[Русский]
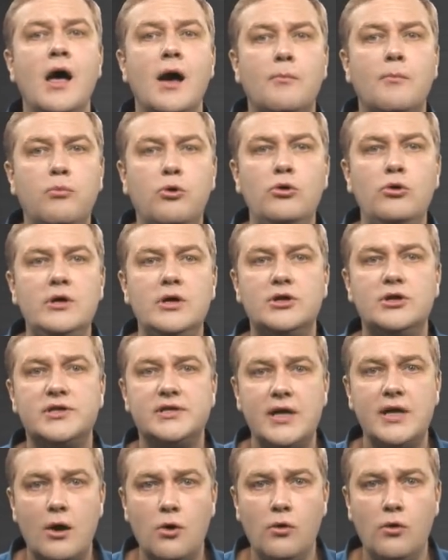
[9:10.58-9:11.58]
Будешь
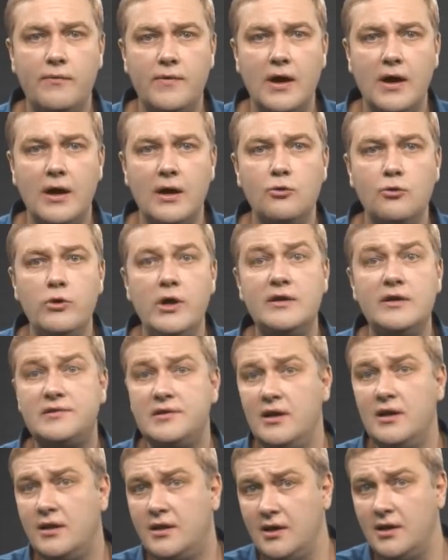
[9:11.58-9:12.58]
здоров, как огурец,
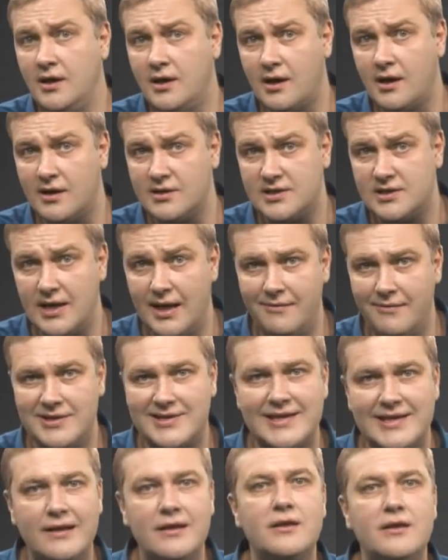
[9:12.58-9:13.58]
или ты и
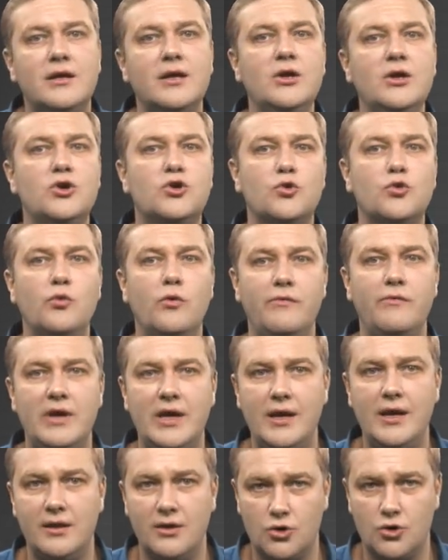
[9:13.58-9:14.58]
красавица? Ты же
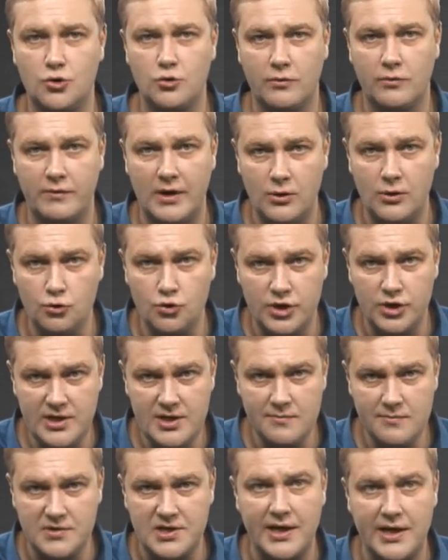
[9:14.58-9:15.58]
уверена, что твою
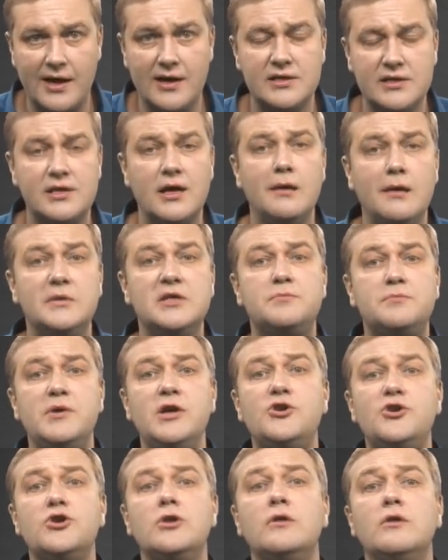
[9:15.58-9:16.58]
жизнь в старости
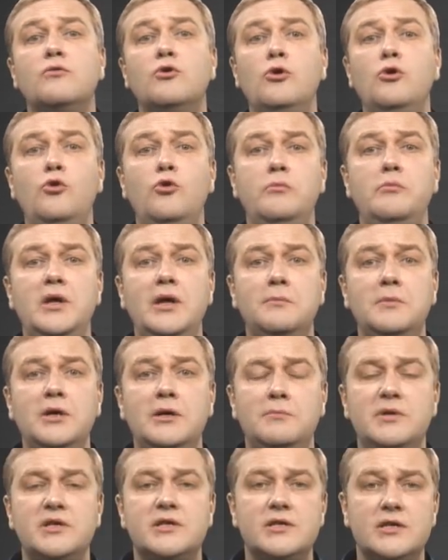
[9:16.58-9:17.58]
обеспечит твой любимый
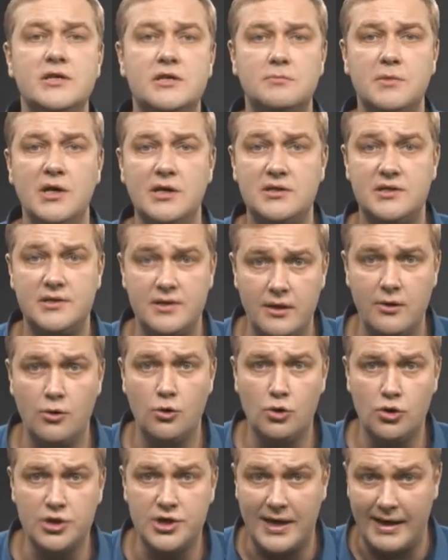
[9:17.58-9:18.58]
бизнесмен
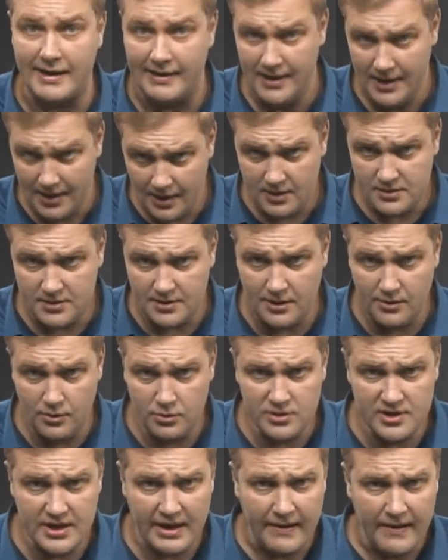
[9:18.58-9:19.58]
Сережа.
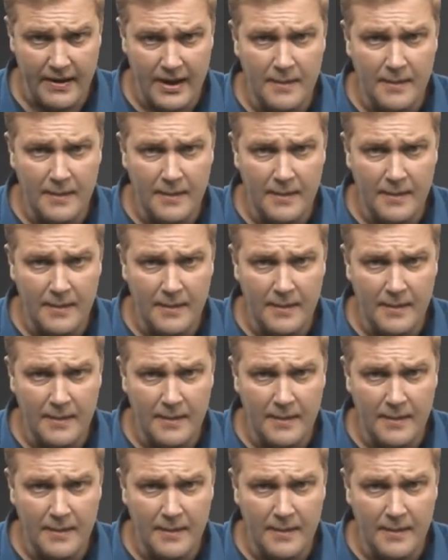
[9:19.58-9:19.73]
Серьезно?